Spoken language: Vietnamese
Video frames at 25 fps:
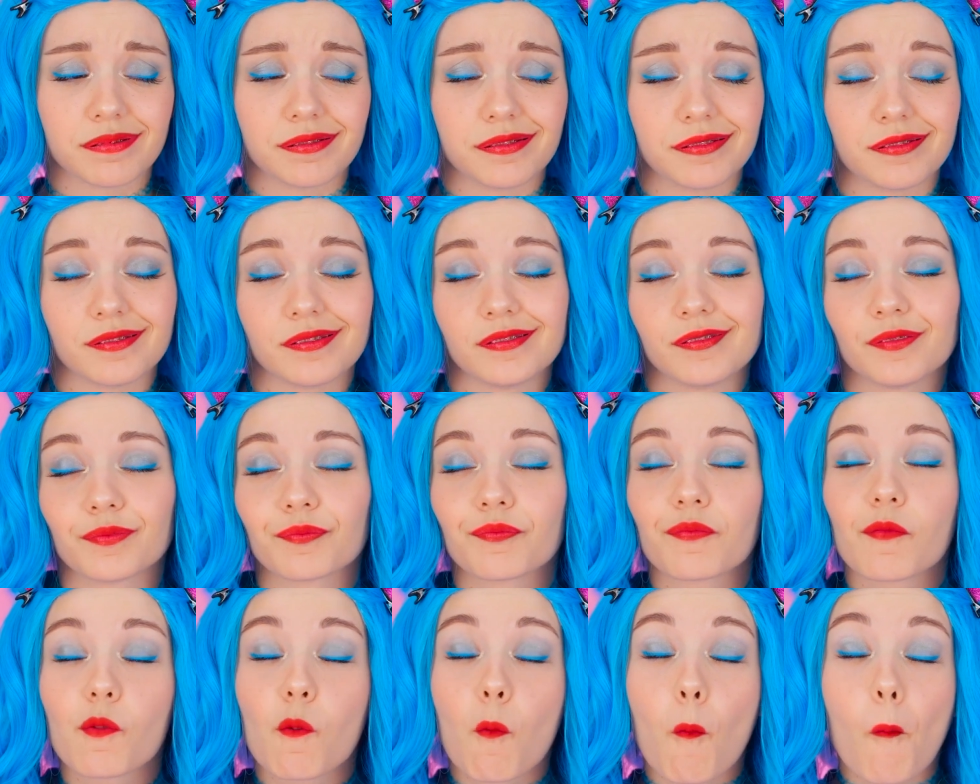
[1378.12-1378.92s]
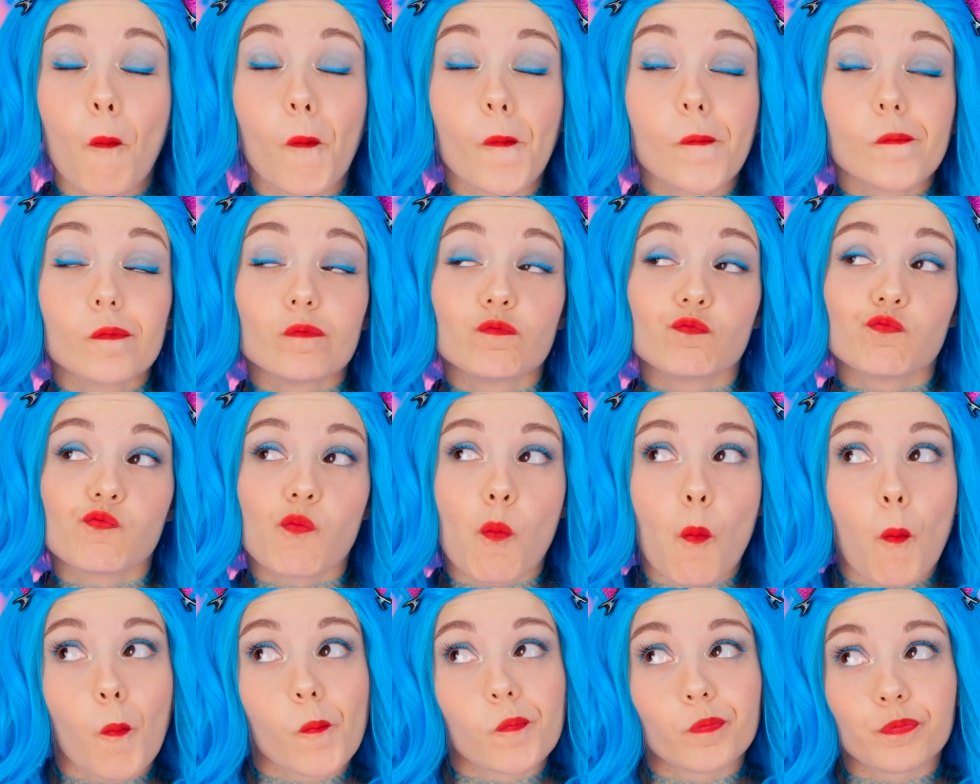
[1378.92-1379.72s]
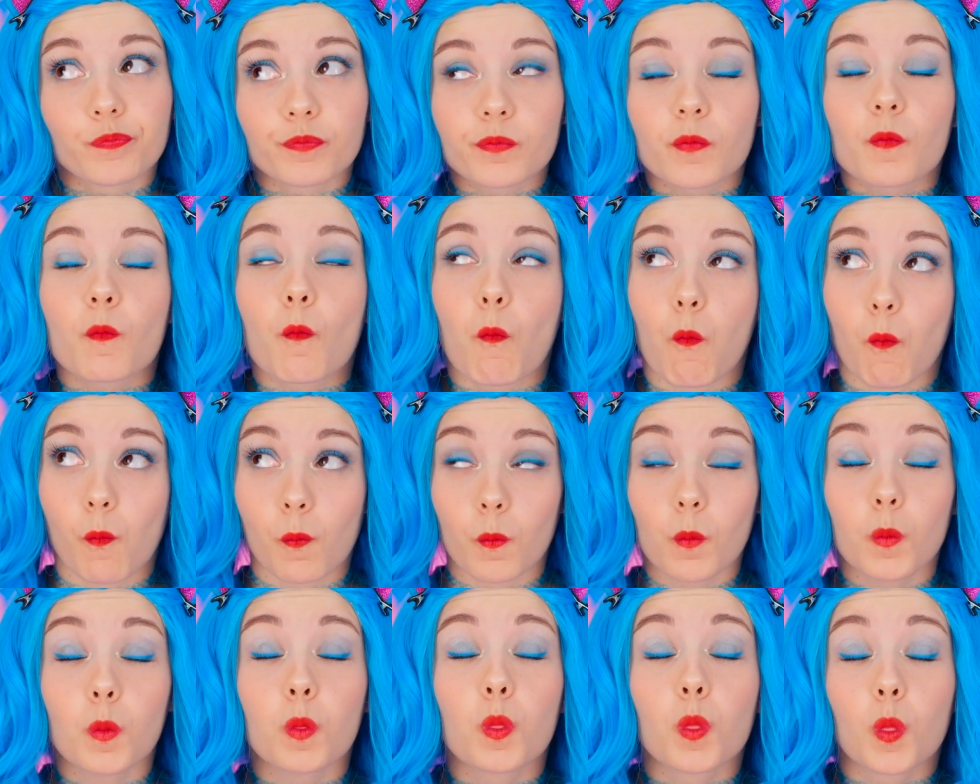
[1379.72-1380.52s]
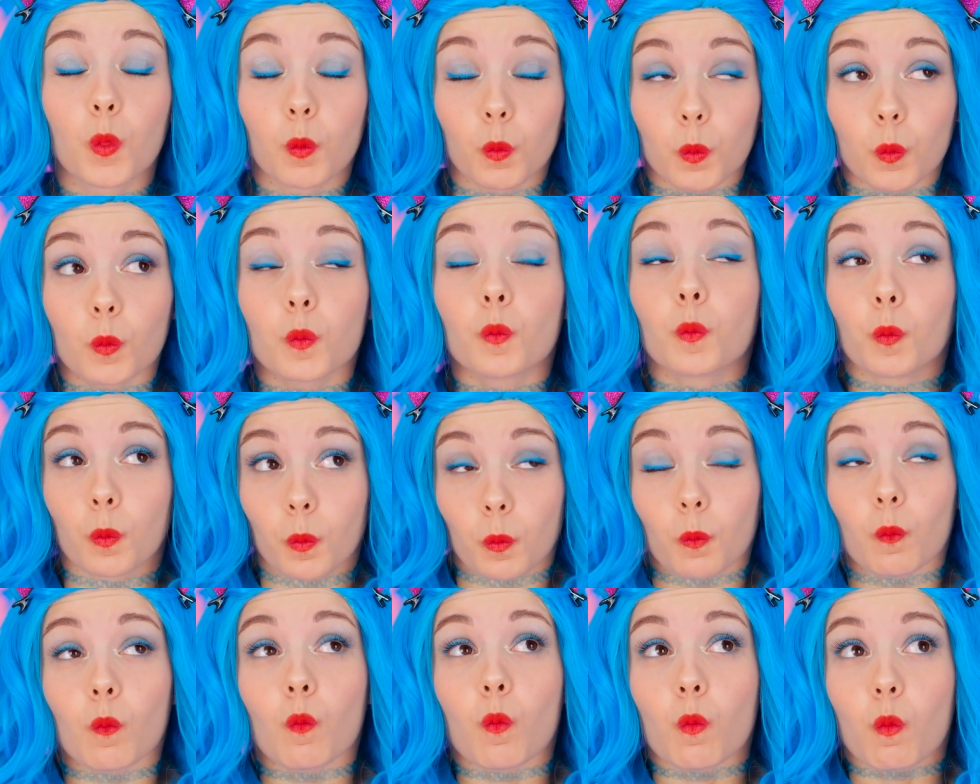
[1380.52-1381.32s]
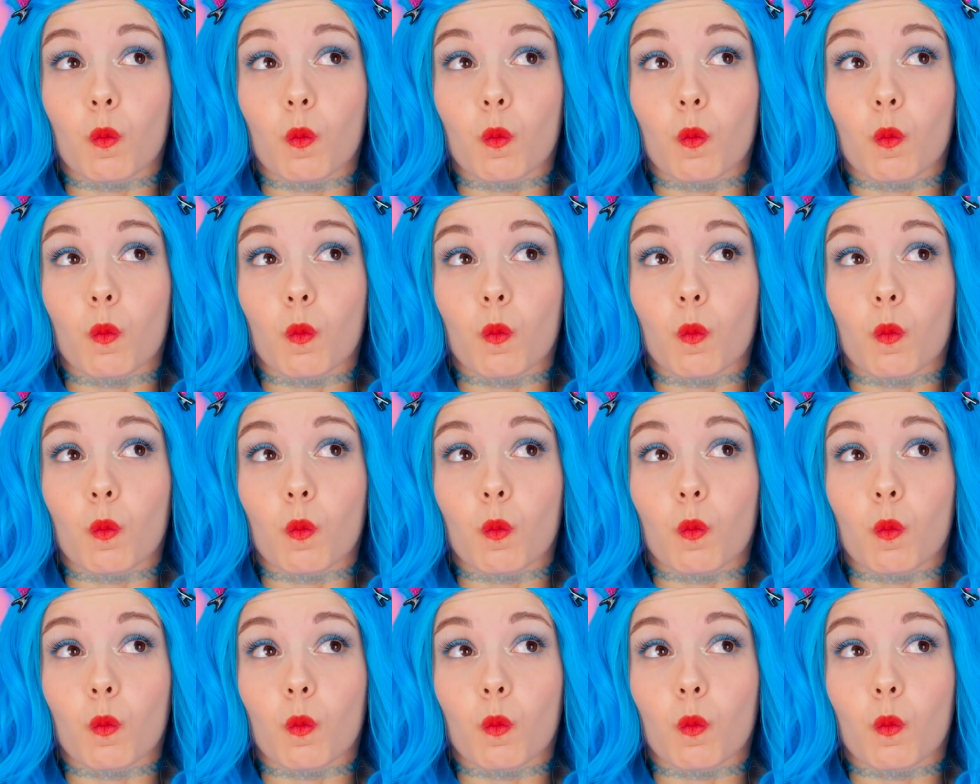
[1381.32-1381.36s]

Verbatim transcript: đỉnh. Nào nào, thổi bong bóng đây cả nhà ơi.